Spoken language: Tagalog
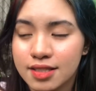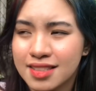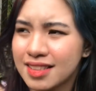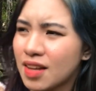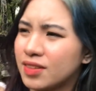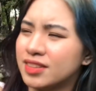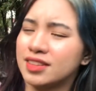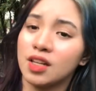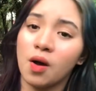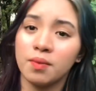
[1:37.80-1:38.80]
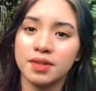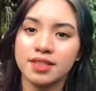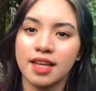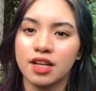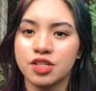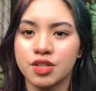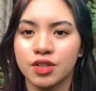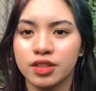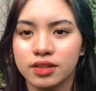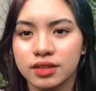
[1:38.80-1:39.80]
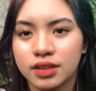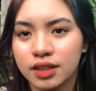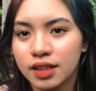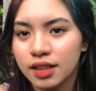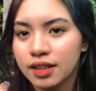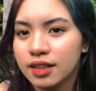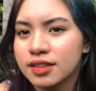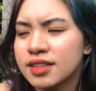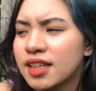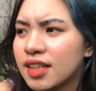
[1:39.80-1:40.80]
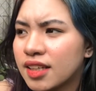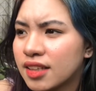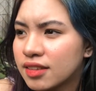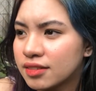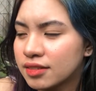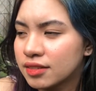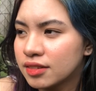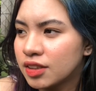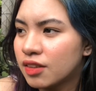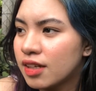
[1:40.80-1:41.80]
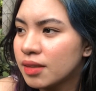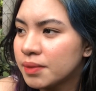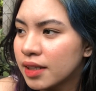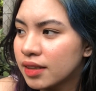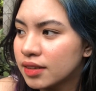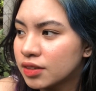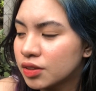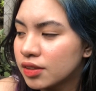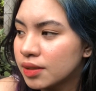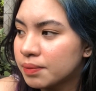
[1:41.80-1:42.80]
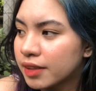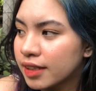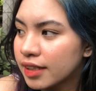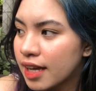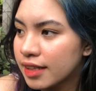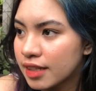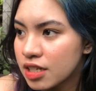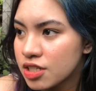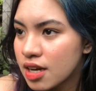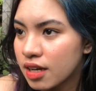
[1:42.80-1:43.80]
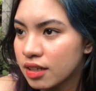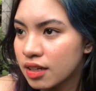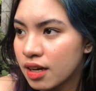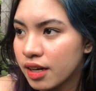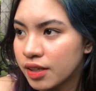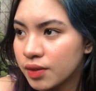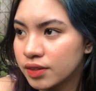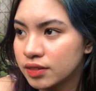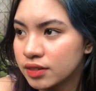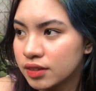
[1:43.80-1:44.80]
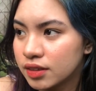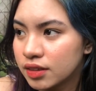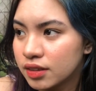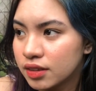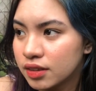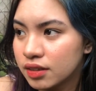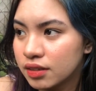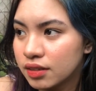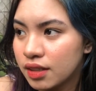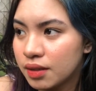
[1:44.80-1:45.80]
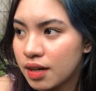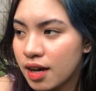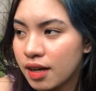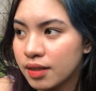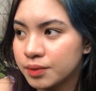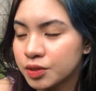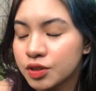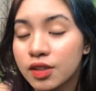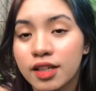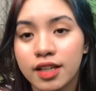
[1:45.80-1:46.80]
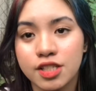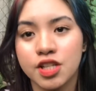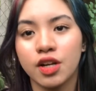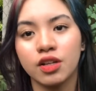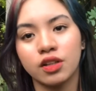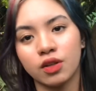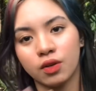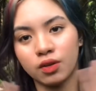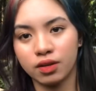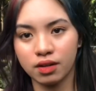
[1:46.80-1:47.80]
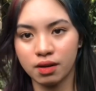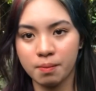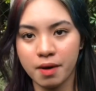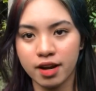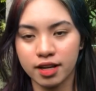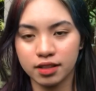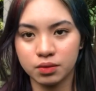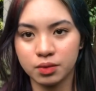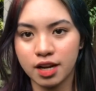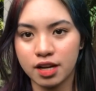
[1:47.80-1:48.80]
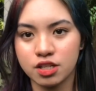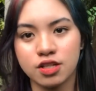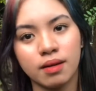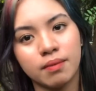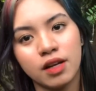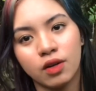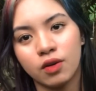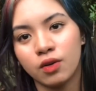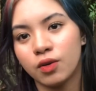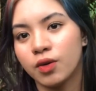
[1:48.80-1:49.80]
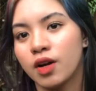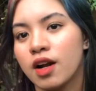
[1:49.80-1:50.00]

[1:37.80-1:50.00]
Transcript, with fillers: Tawag din sa comment section. Kasi hindi ko alam eh, tuloy pa rin yata siya hanggang ngayon. Um, gusto ko lang i-share nito para wala na siyang maloko.